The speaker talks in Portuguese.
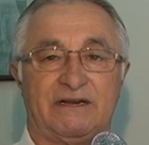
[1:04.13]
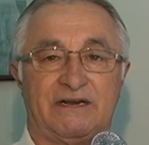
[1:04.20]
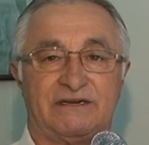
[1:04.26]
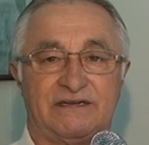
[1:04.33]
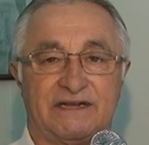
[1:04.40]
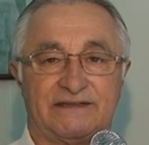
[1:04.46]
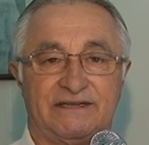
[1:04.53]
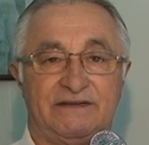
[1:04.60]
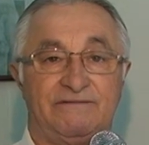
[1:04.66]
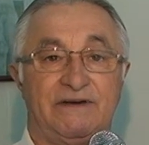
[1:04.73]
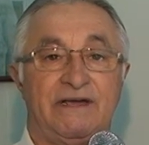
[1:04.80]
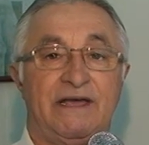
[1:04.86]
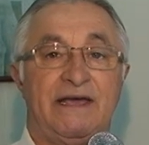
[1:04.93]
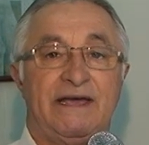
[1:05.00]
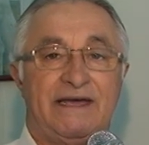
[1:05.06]
Legislativa,
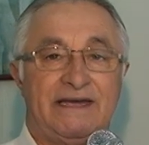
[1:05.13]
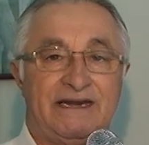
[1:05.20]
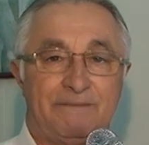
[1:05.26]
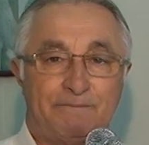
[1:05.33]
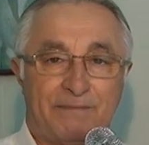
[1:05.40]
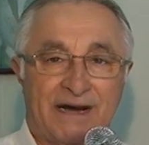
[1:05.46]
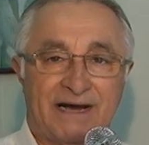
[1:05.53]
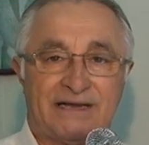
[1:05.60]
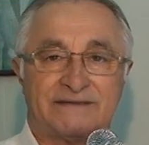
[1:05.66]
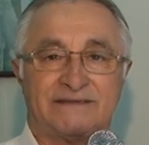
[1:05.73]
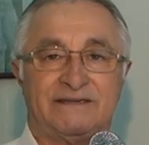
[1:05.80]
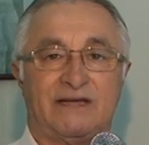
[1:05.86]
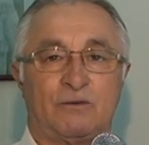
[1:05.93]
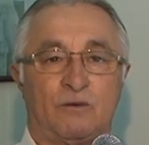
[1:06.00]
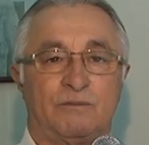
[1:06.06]
ele
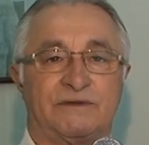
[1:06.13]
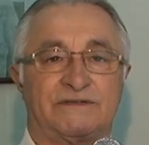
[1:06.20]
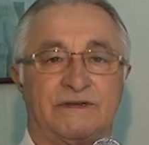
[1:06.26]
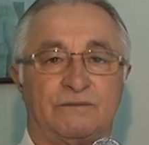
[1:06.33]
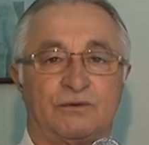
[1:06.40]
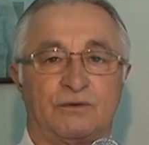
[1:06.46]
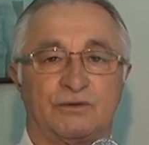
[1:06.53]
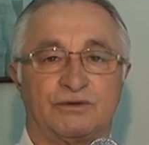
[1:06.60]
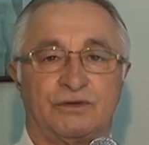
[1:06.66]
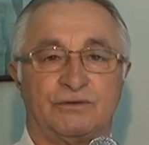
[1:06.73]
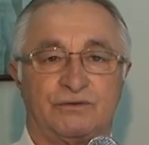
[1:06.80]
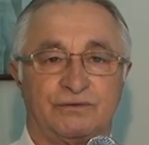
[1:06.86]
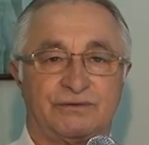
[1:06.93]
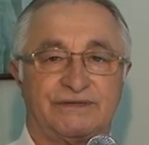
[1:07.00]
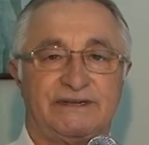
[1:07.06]
passe na Comissão de Constituição
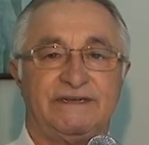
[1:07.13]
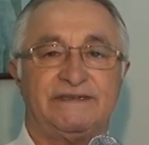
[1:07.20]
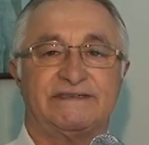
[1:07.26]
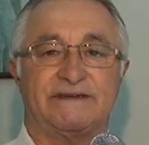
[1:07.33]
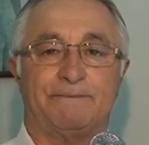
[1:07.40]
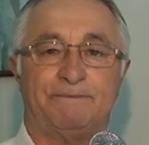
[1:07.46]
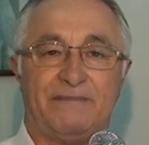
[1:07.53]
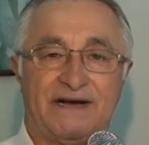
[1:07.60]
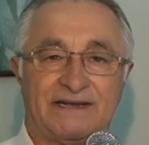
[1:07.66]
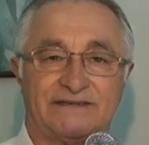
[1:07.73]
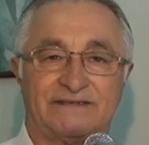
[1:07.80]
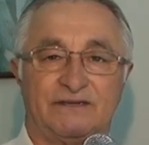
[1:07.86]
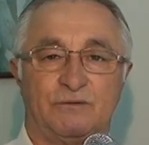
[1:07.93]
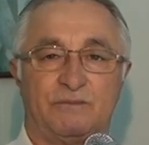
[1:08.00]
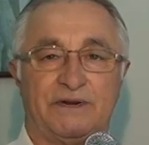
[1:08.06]
e Justiça,
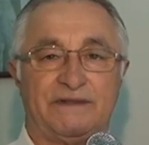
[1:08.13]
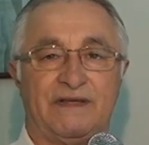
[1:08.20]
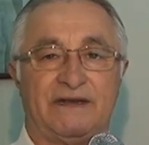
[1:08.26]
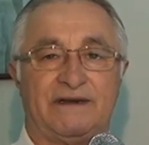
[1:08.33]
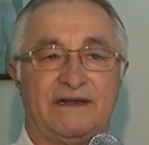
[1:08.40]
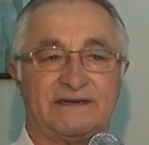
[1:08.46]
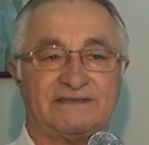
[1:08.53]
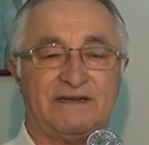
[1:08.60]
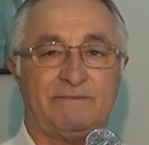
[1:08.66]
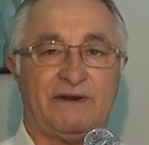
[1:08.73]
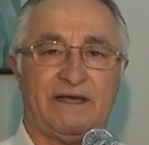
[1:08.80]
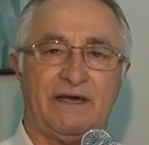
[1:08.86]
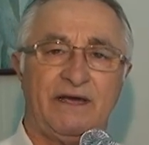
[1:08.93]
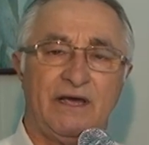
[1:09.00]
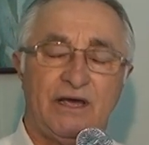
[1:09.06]
passe no plenário da
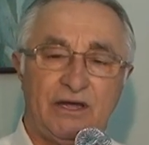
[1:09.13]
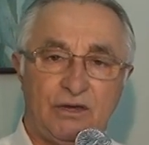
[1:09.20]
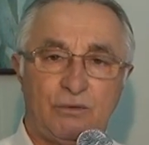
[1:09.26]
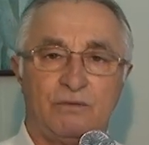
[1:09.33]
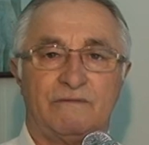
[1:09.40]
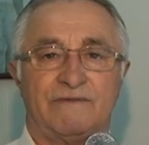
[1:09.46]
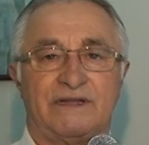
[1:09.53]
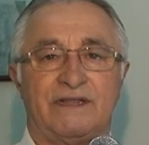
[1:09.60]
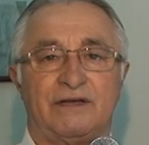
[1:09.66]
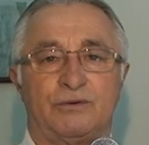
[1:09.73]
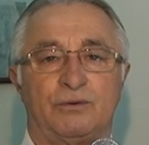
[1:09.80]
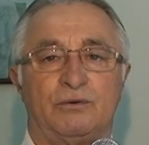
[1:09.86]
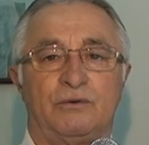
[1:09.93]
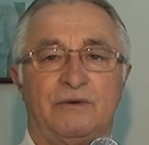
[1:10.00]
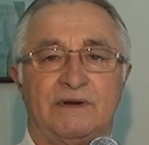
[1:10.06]
Assembleia e o
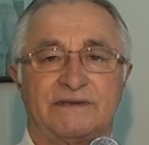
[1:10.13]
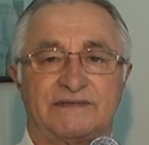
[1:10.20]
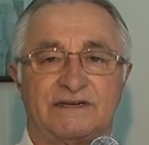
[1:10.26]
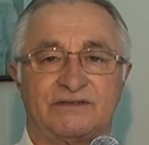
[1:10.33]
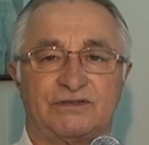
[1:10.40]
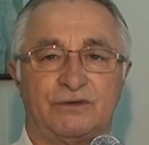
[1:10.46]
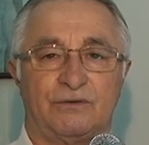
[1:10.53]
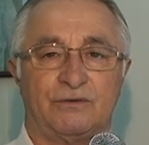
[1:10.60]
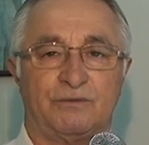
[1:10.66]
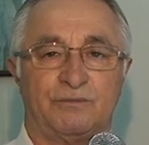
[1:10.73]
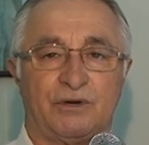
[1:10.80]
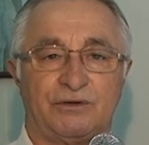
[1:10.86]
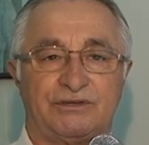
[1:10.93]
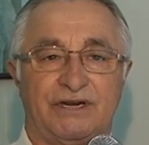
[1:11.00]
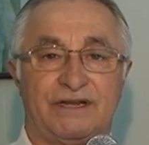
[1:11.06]
governador sancione um
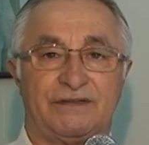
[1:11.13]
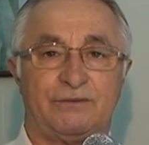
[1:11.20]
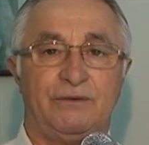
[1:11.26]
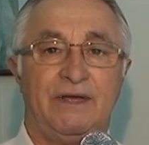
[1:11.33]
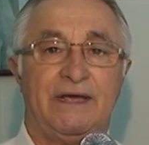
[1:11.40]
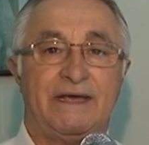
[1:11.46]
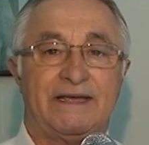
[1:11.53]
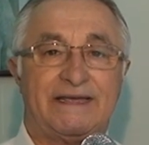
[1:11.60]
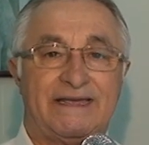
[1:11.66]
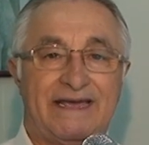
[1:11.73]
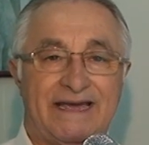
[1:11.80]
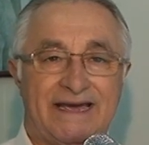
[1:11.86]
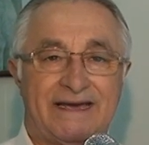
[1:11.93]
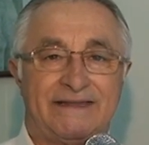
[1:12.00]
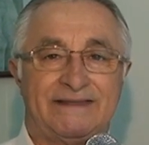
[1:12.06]
projeto que
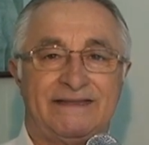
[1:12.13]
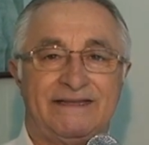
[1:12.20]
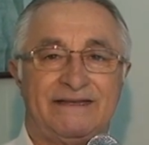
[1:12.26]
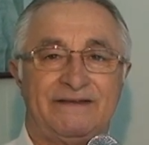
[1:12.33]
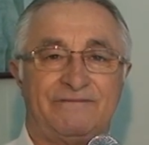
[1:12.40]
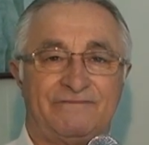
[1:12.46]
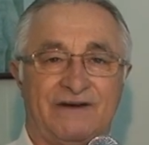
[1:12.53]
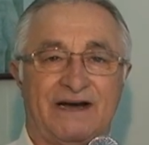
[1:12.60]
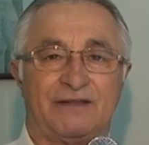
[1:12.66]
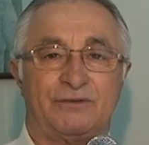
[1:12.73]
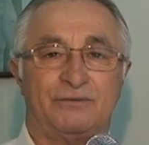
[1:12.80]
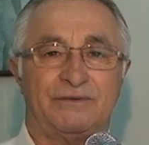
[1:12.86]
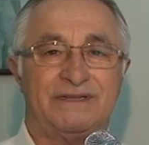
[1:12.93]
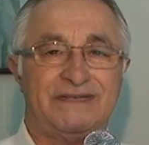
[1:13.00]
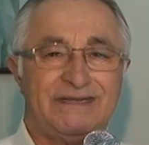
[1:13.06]
é de
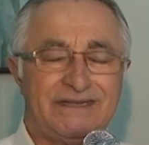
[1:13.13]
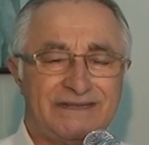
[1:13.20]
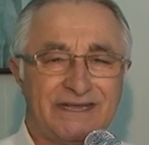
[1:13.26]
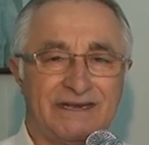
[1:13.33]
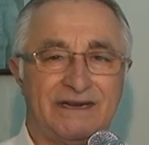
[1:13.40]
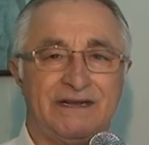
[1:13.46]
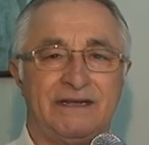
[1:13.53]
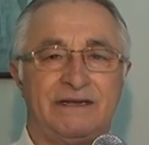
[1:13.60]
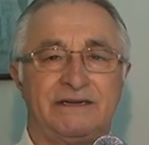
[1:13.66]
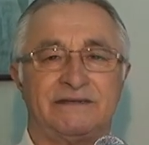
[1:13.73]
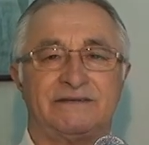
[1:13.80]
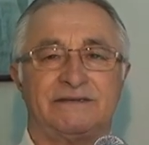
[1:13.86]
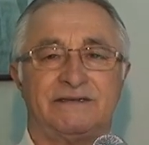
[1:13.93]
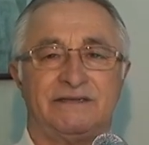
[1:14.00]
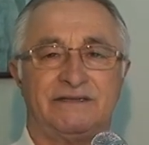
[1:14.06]
fato de
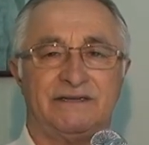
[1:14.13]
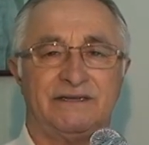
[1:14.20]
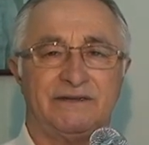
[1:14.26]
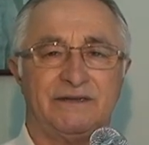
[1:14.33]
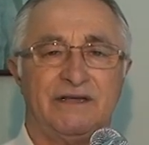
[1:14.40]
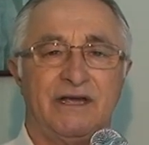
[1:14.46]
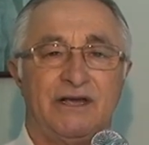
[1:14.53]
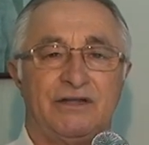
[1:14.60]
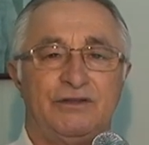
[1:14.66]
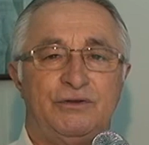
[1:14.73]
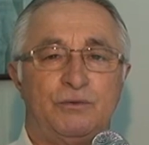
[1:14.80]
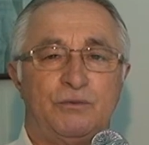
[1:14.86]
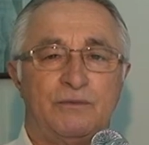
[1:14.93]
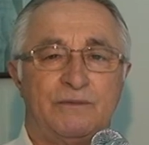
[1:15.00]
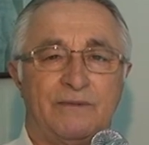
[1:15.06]
interesse, de,
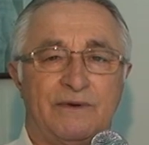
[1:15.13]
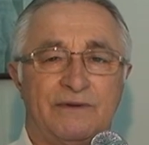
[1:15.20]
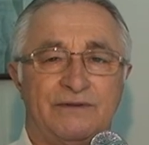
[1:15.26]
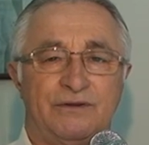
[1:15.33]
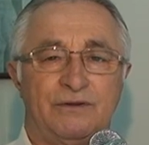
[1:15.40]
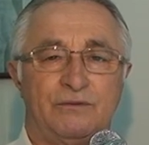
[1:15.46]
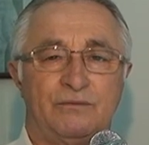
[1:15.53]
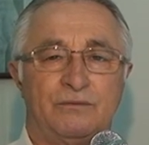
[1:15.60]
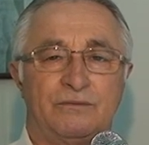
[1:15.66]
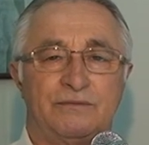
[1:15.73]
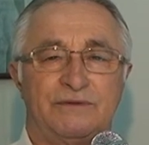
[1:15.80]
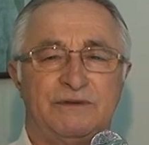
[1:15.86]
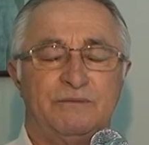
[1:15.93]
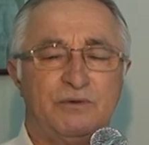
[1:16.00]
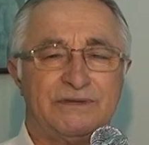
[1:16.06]
de, um, de, um,
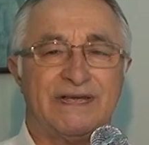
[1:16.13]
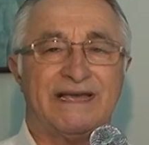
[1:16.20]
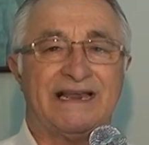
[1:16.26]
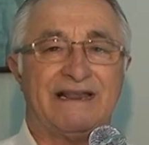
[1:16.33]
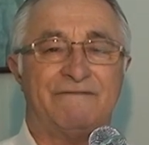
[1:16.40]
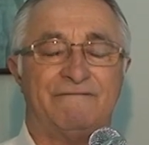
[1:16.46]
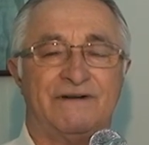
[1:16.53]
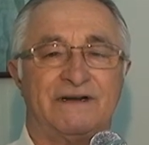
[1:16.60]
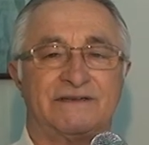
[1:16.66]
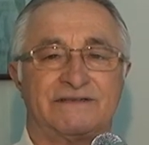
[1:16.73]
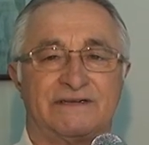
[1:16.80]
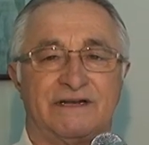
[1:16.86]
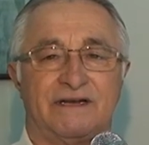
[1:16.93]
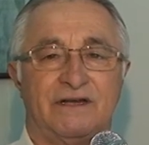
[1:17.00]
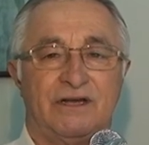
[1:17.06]
de muita
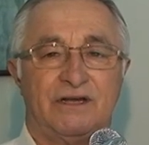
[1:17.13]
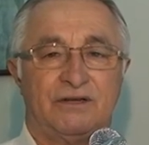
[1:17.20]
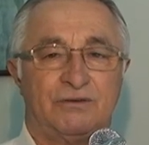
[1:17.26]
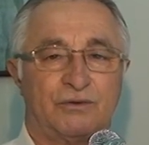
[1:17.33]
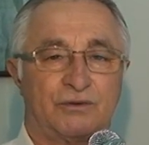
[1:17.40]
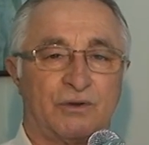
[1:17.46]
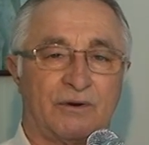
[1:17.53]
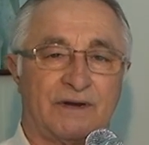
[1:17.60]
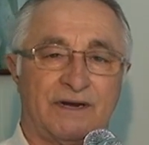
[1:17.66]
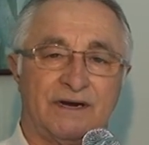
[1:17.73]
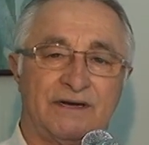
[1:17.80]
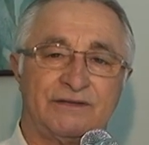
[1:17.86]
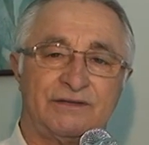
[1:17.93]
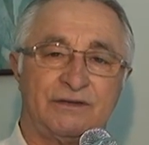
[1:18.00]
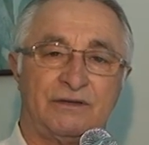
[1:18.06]
relevância no
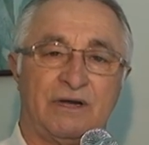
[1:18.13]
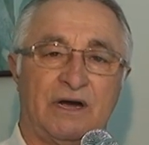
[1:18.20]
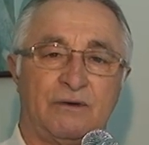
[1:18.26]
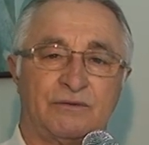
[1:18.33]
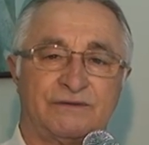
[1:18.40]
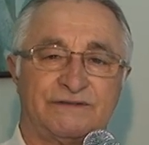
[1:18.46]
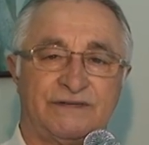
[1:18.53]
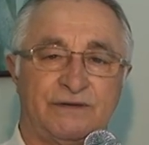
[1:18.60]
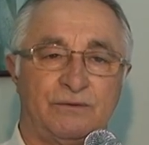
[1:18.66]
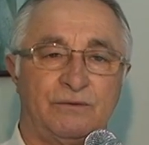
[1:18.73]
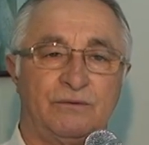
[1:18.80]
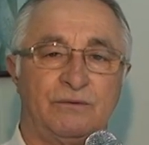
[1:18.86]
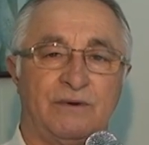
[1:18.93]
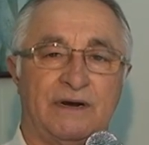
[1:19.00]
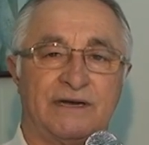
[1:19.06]
tocante ao
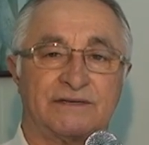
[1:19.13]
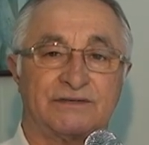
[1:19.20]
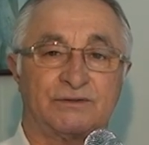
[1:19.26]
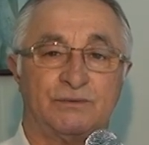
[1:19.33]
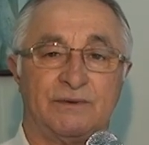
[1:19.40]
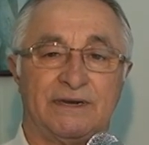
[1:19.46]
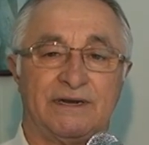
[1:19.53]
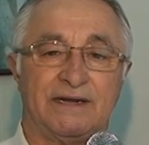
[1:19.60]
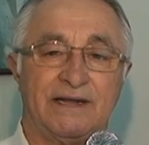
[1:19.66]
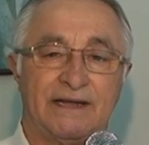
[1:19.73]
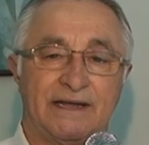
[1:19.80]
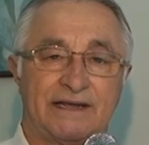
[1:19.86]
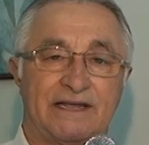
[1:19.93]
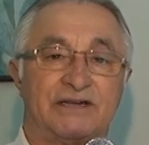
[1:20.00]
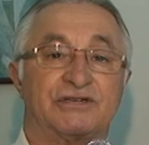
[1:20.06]
seu, à sua
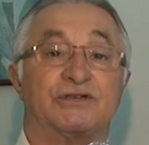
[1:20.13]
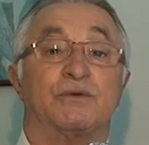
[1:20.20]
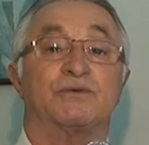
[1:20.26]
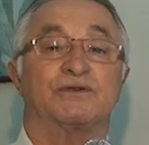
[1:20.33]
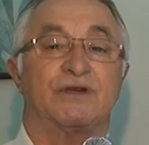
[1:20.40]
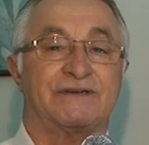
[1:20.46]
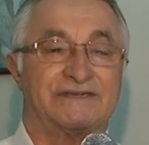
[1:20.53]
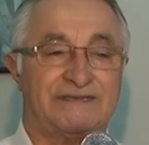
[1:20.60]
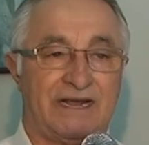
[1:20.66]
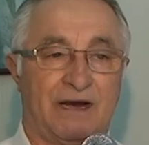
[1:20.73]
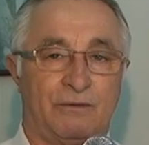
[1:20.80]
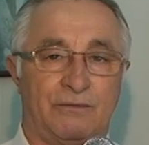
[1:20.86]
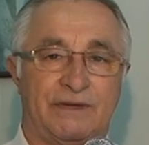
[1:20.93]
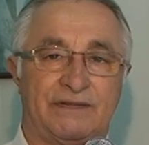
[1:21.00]
questão social.